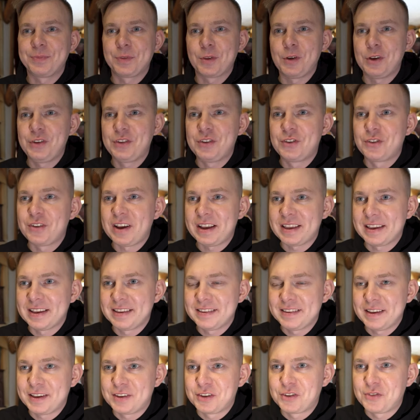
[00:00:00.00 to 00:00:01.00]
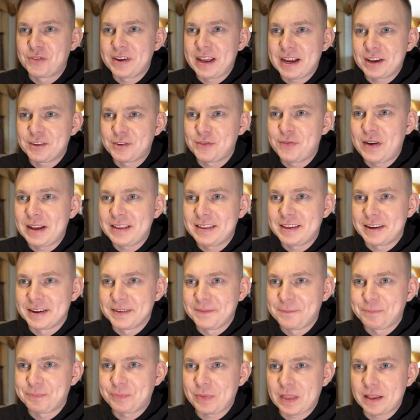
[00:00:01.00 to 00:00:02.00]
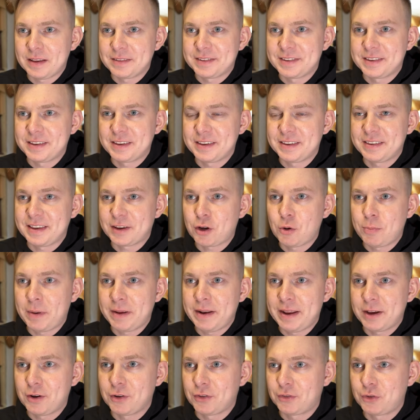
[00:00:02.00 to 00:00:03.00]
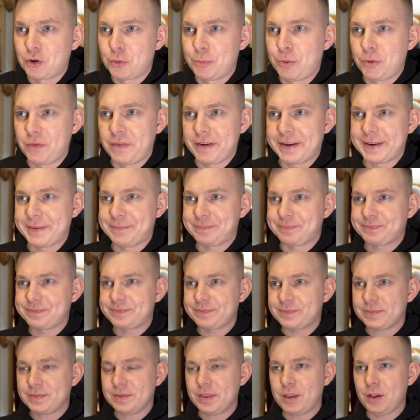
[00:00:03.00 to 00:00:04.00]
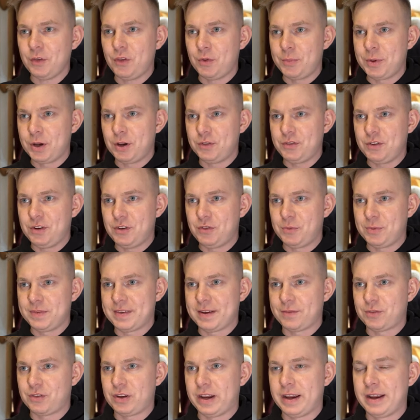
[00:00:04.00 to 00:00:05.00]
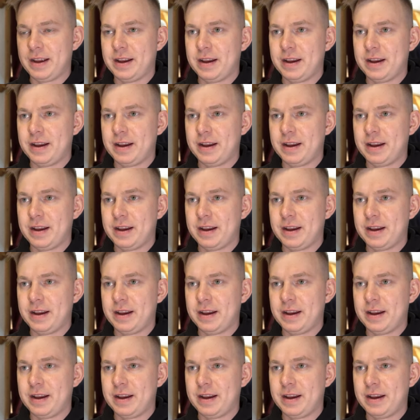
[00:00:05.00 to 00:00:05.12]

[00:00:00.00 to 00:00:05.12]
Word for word: To jest grzaniec jak z watry, z zakopanego, z co my chodziliśmy zawsze.